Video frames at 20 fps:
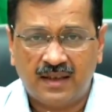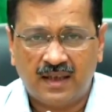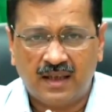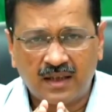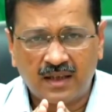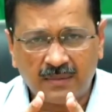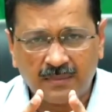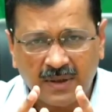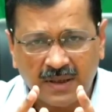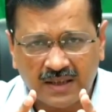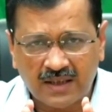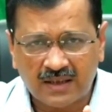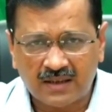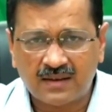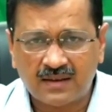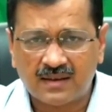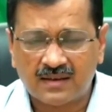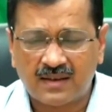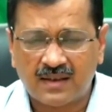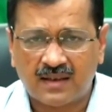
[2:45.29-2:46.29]
लेकिन मैं
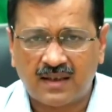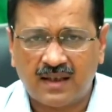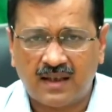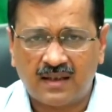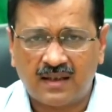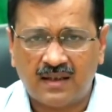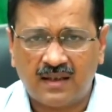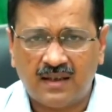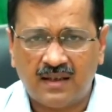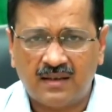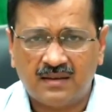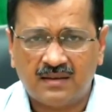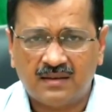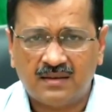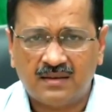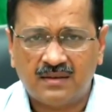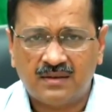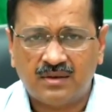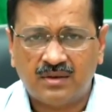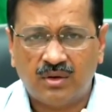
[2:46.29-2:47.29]
केंद्र सरकार का
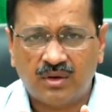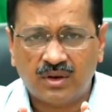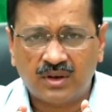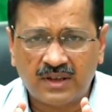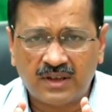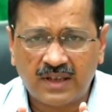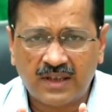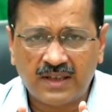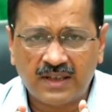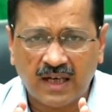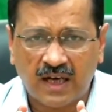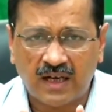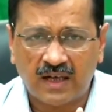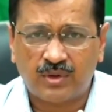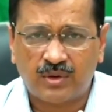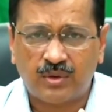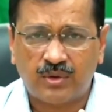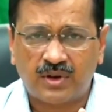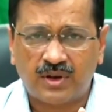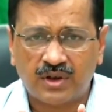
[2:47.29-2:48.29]
और दिल्ली
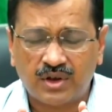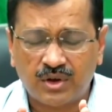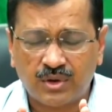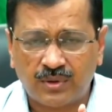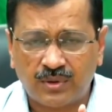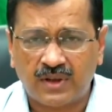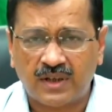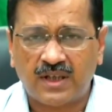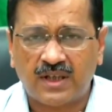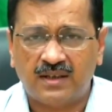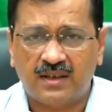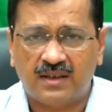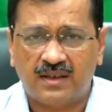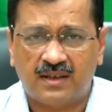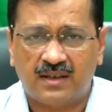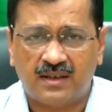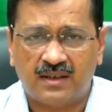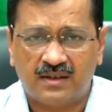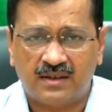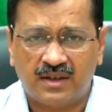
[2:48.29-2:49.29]
हाईकोर्ट का शुक्रिया अदा
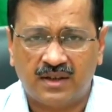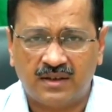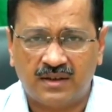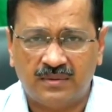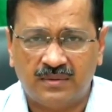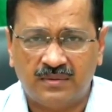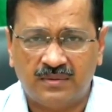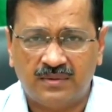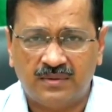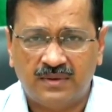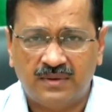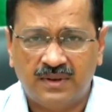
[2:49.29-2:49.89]
करना चाहता हूँ